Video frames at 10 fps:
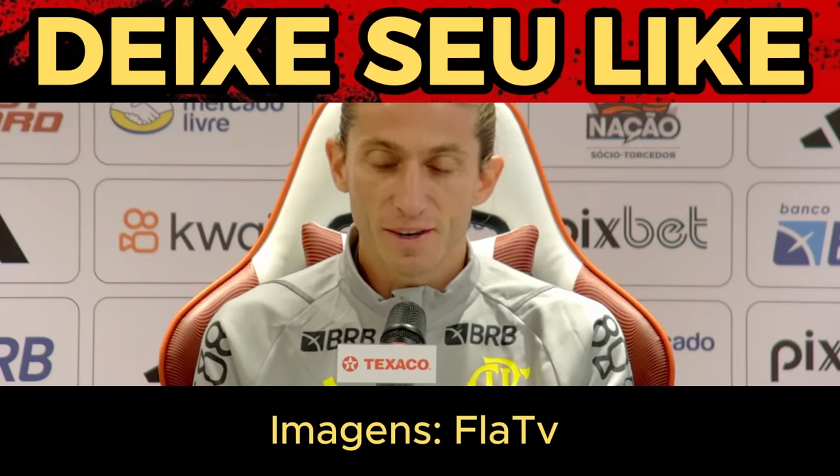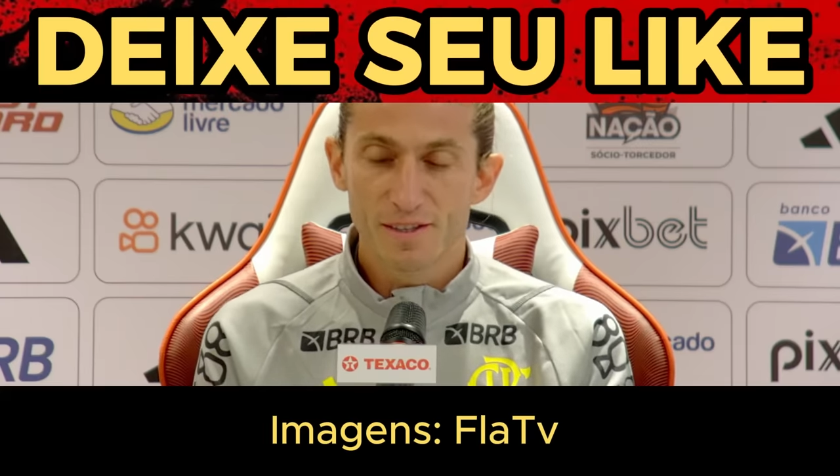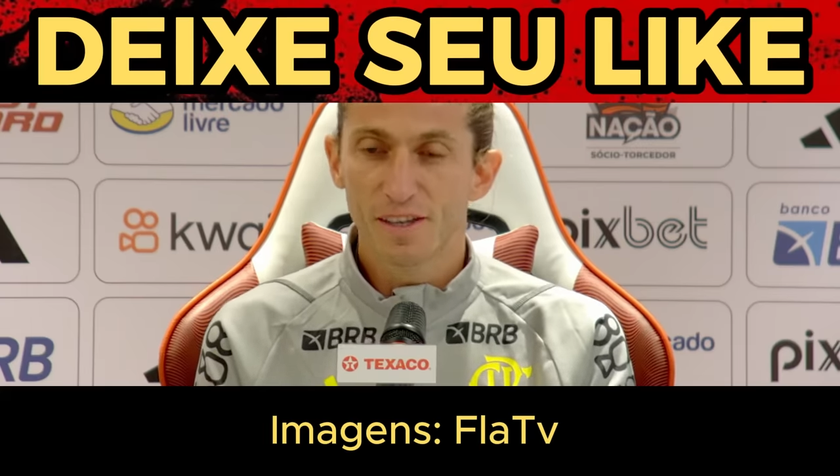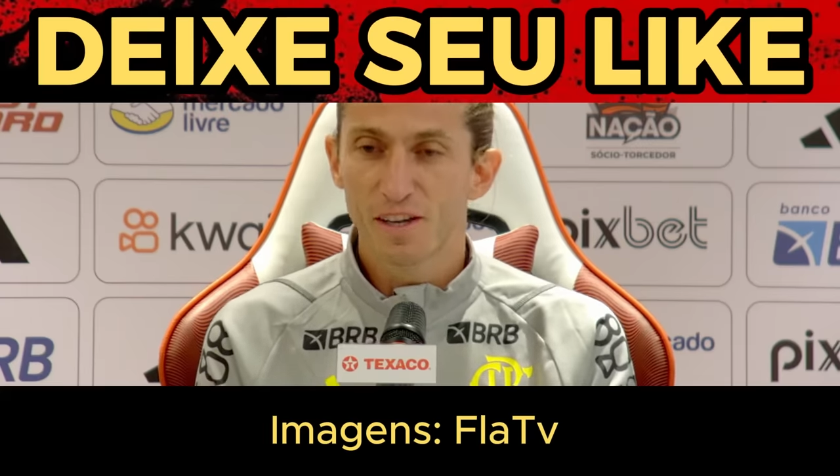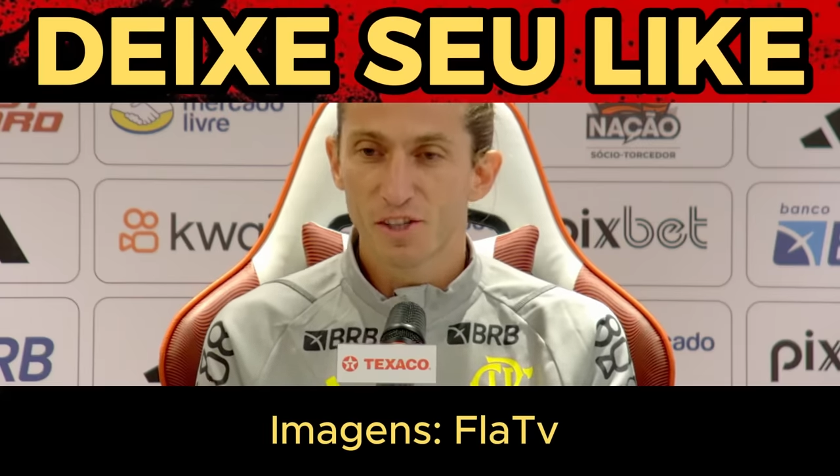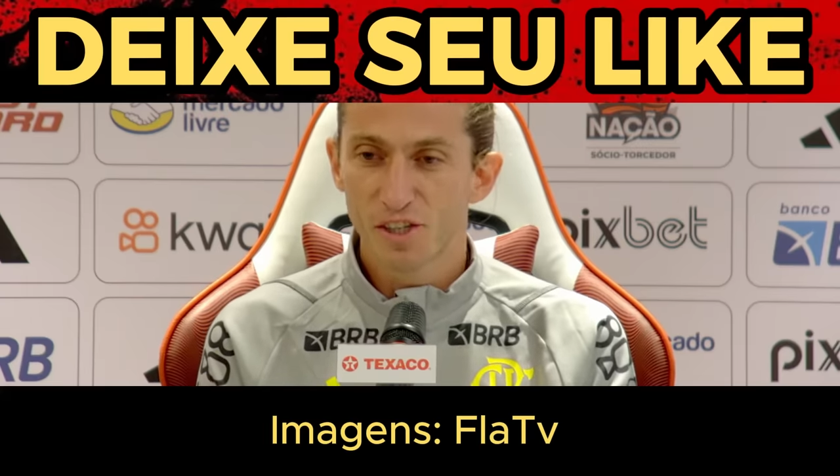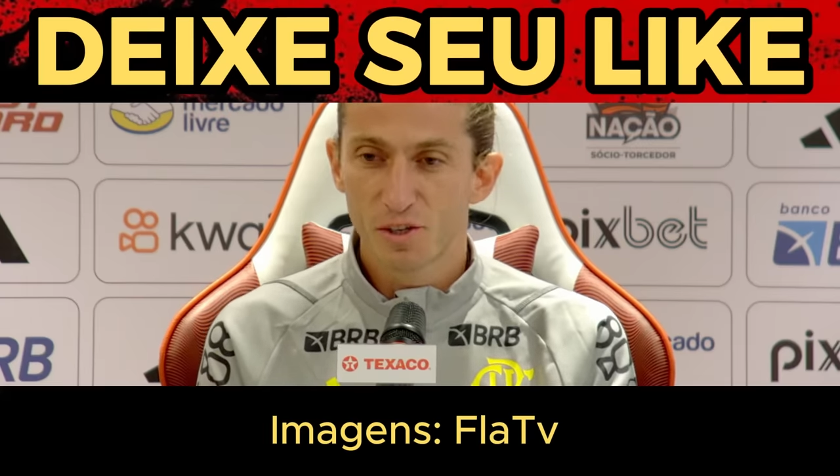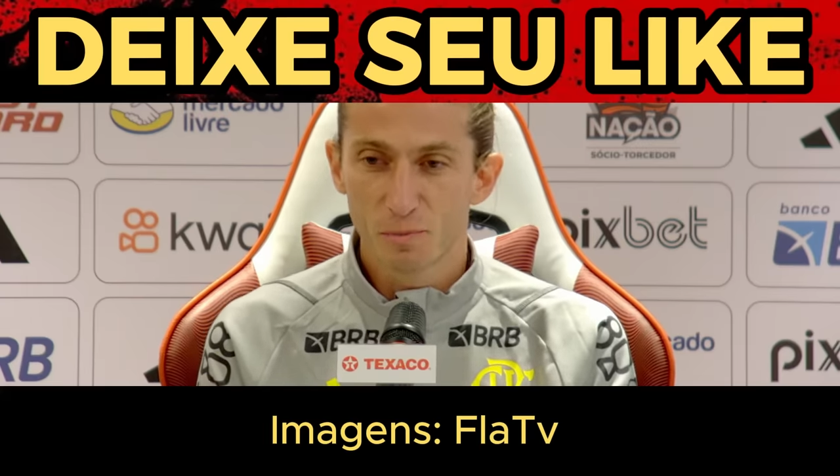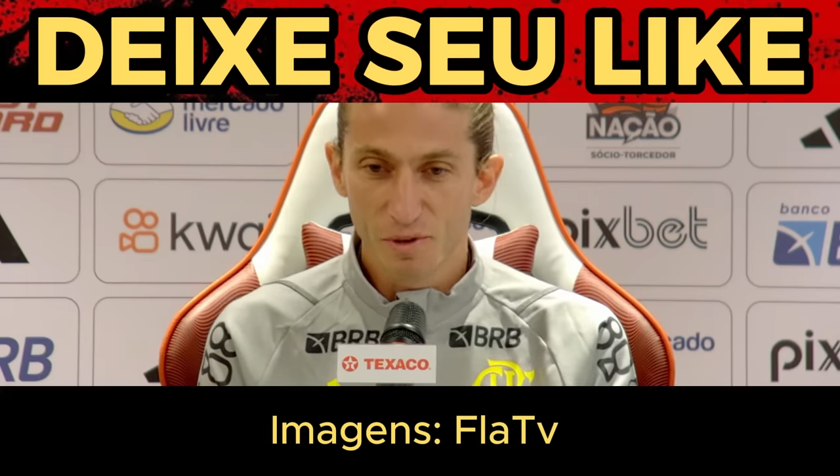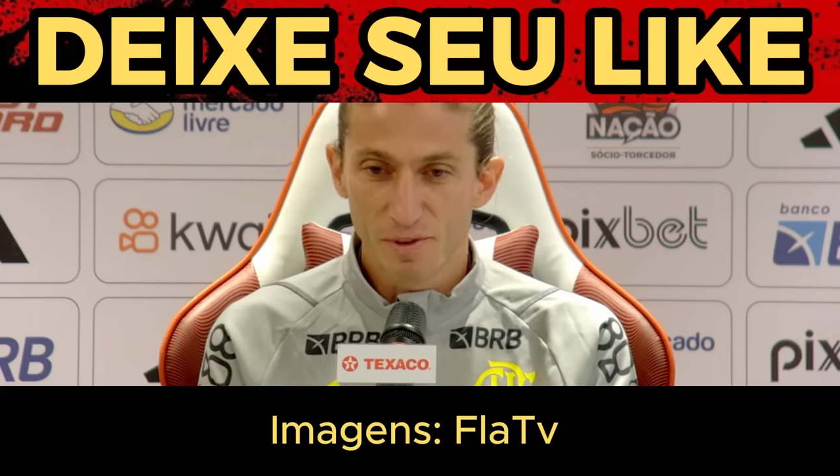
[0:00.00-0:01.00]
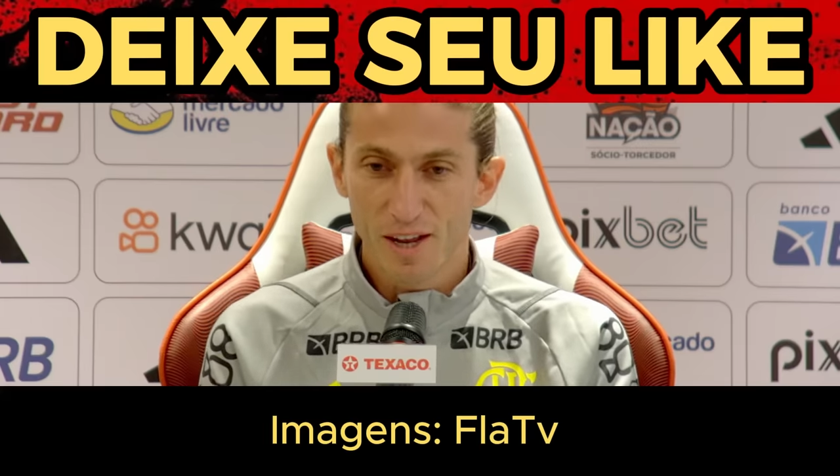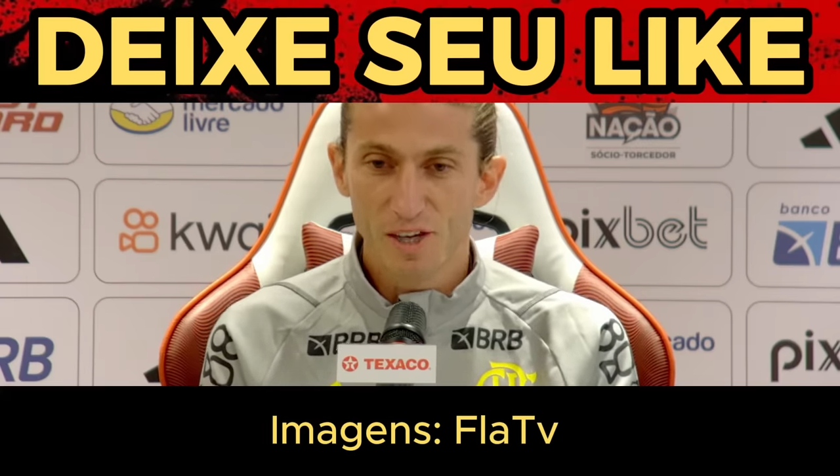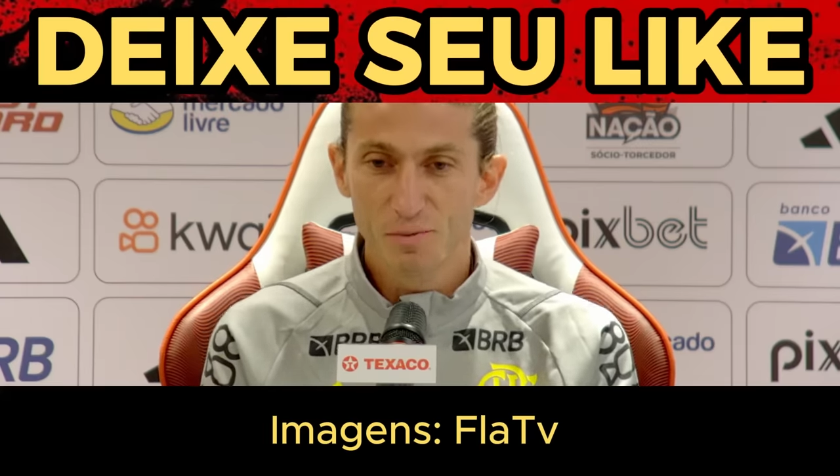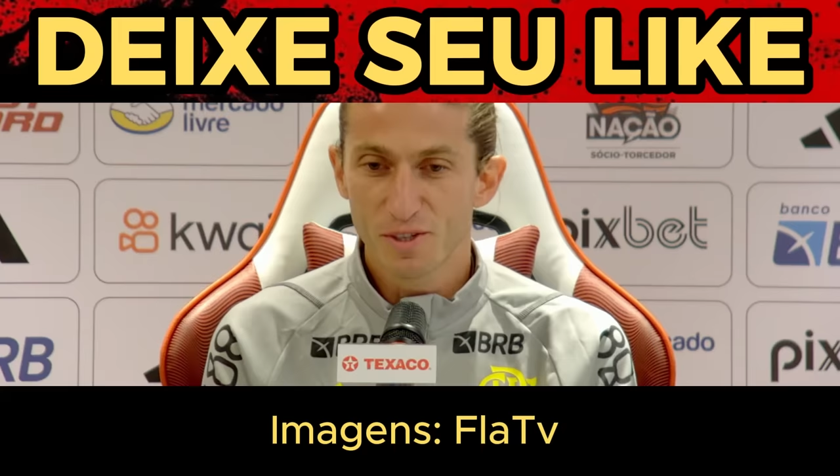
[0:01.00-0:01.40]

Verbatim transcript: vai seguir a gente é um privilégio,